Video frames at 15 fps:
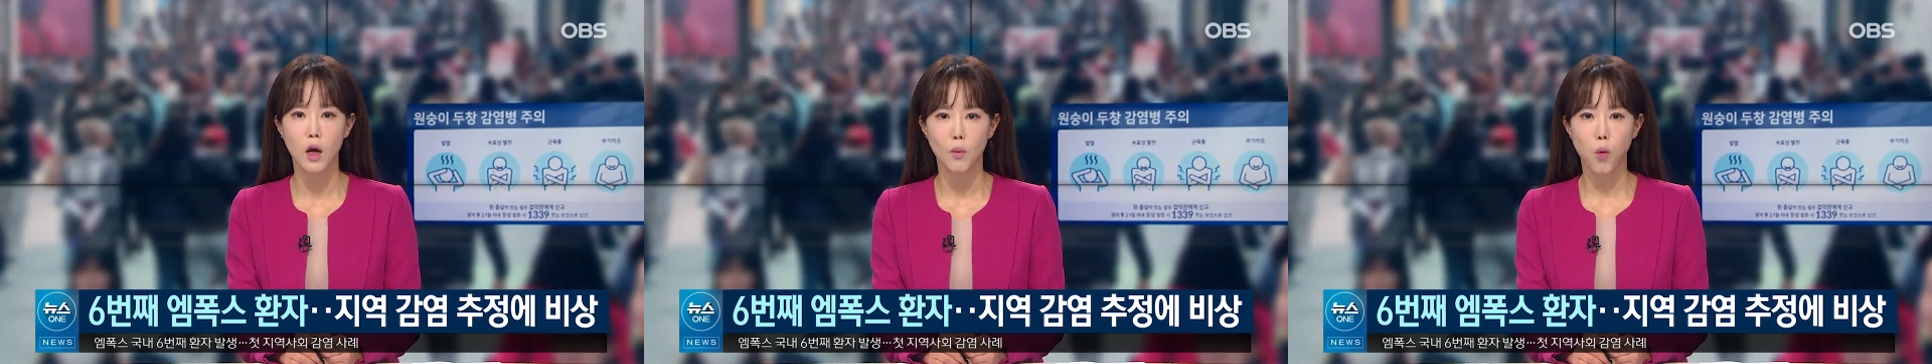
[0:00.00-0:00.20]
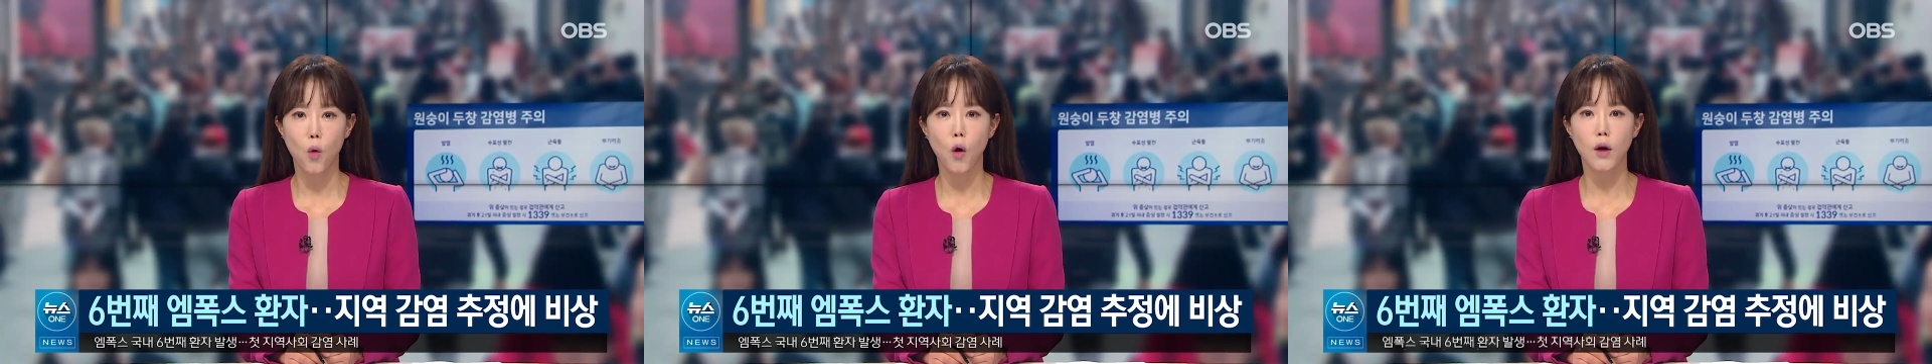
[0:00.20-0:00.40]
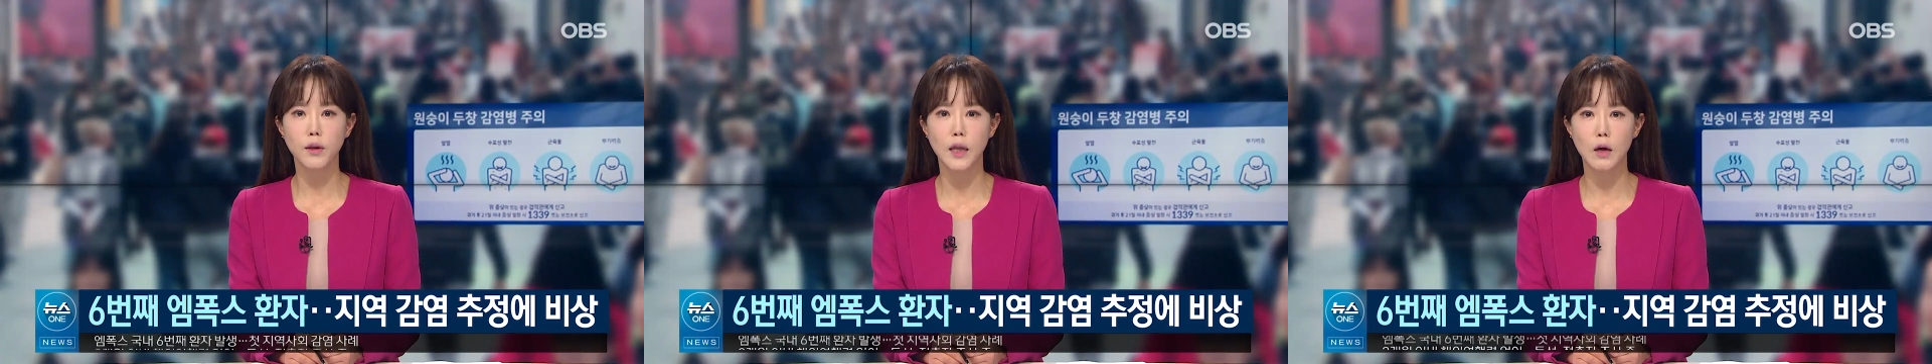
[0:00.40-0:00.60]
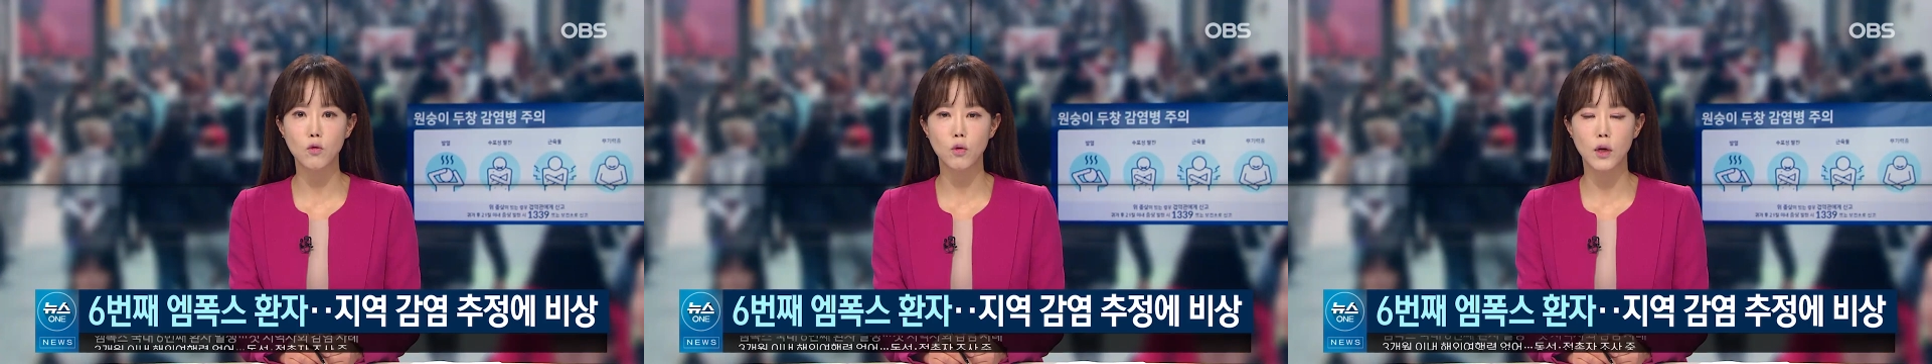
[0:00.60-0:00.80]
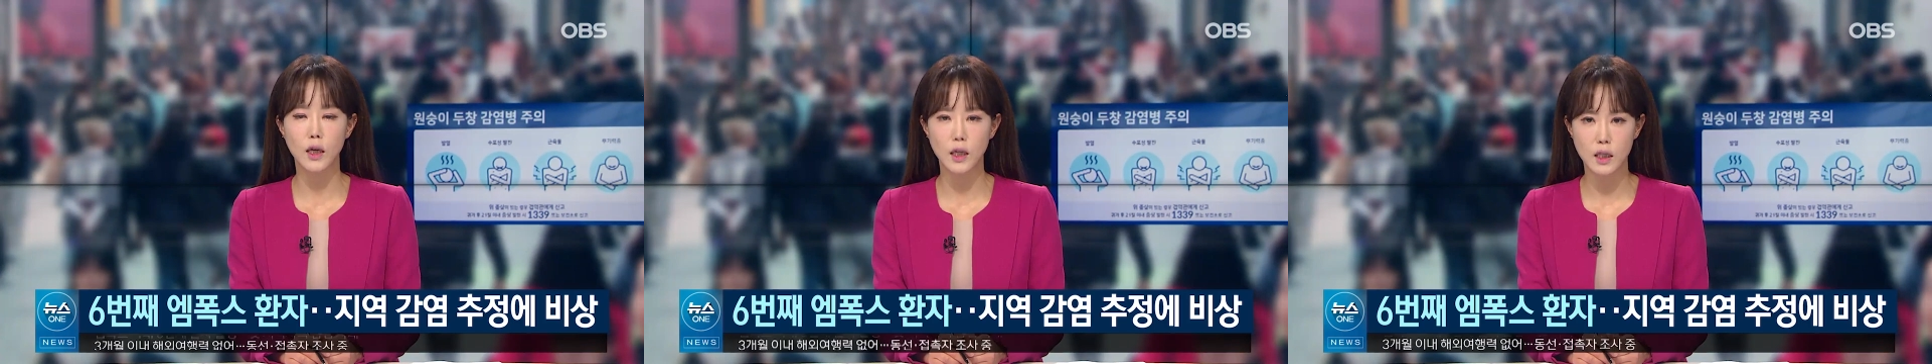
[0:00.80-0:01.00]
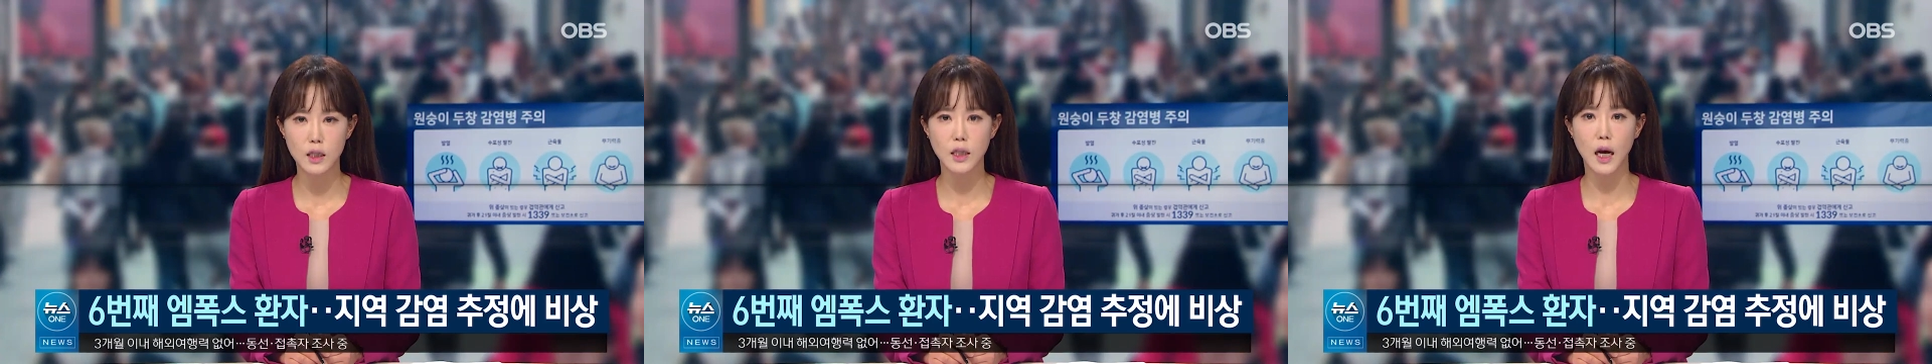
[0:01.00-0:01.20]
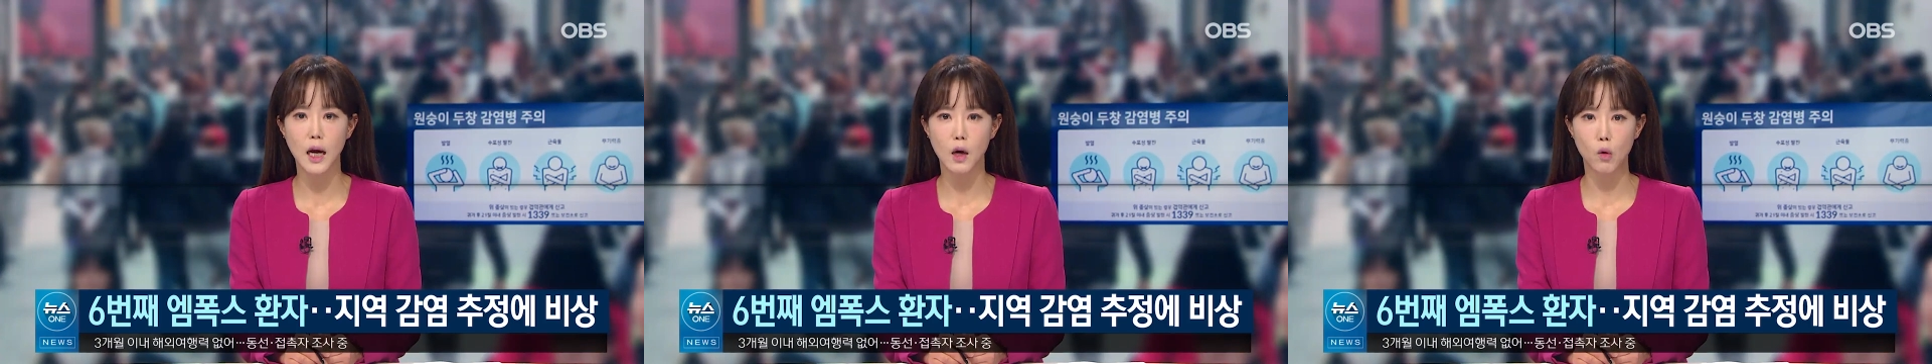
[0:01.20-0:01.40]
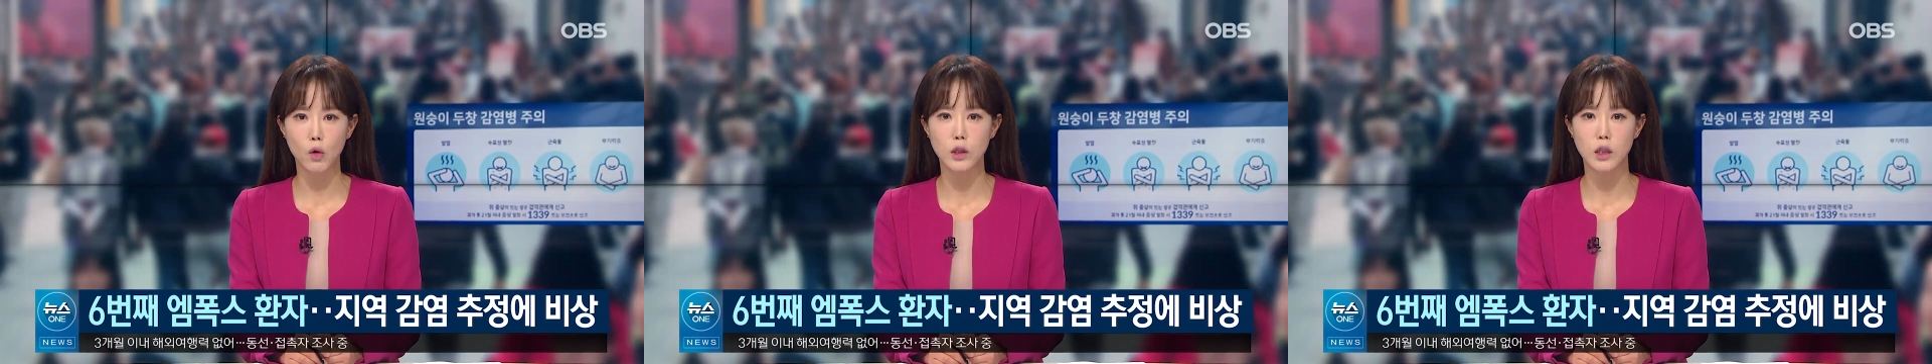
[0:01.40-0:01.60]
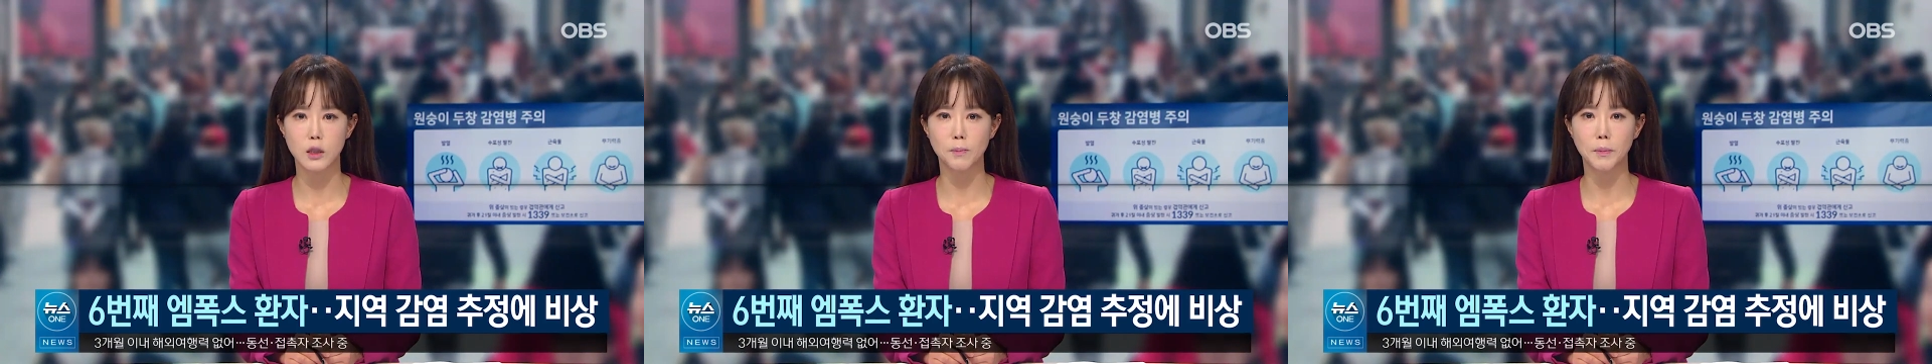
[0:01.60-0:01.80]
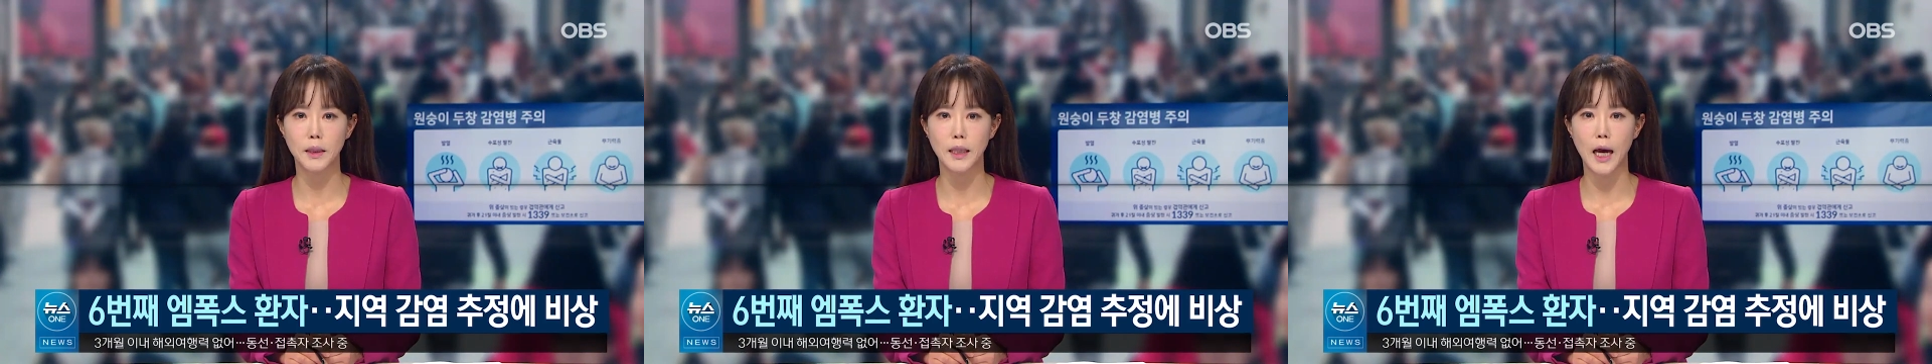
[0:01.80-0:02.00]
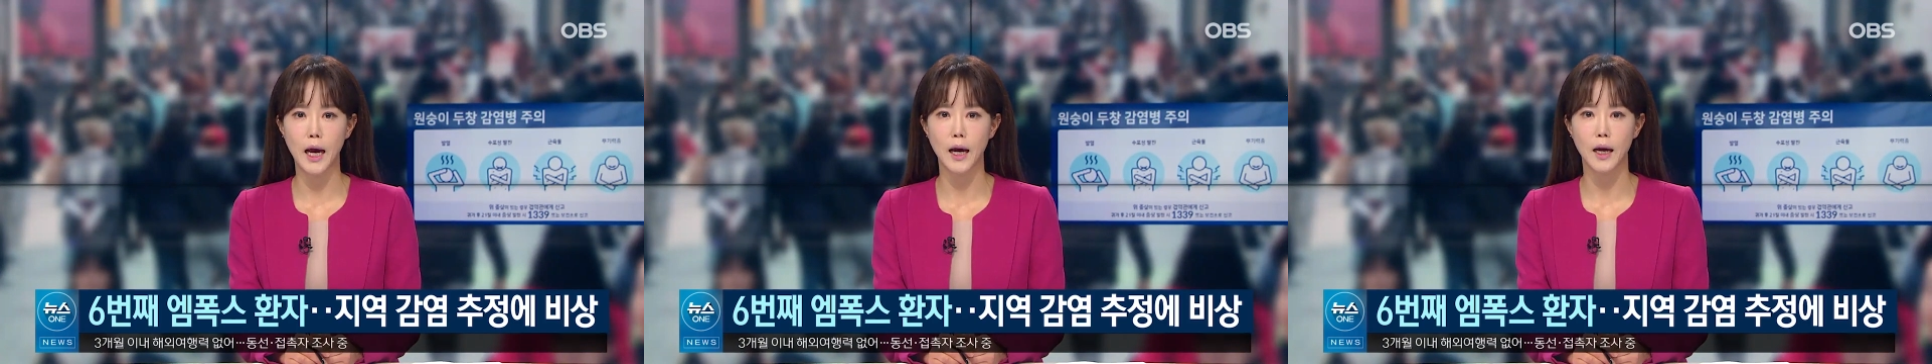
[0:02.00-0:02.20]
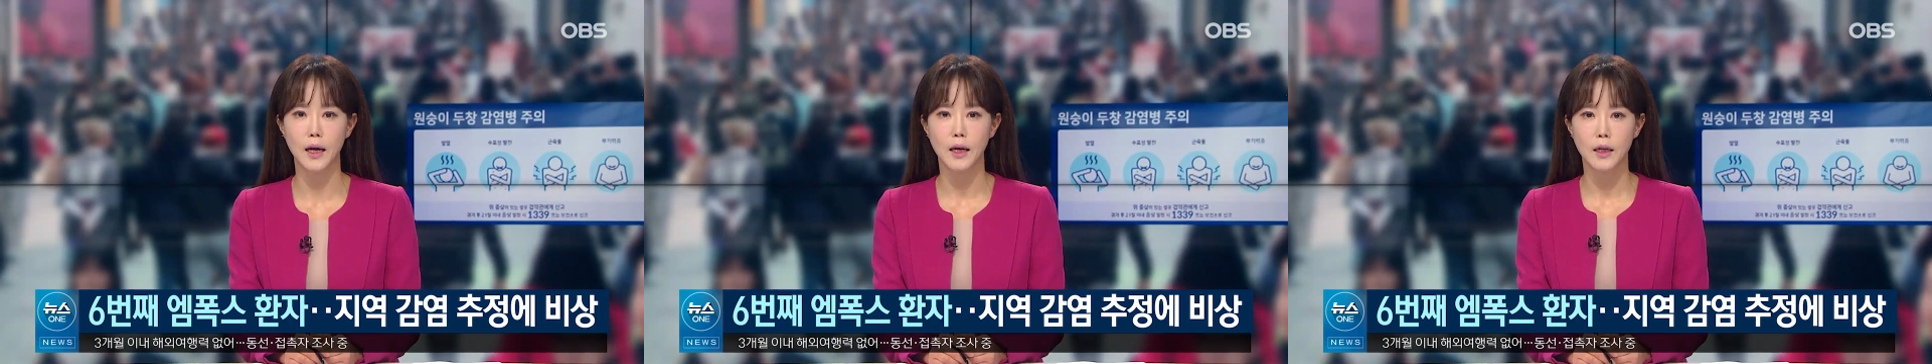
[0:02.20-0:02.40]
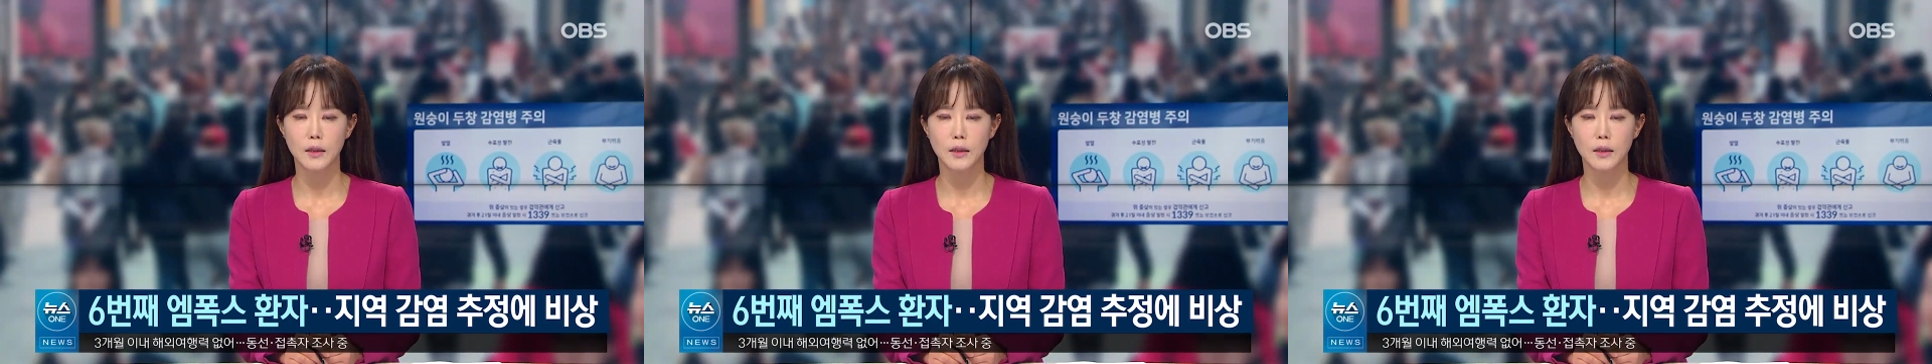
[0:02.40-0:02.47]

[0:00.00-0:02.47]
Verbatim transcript: 보건당국이 긴장하고 있습니다.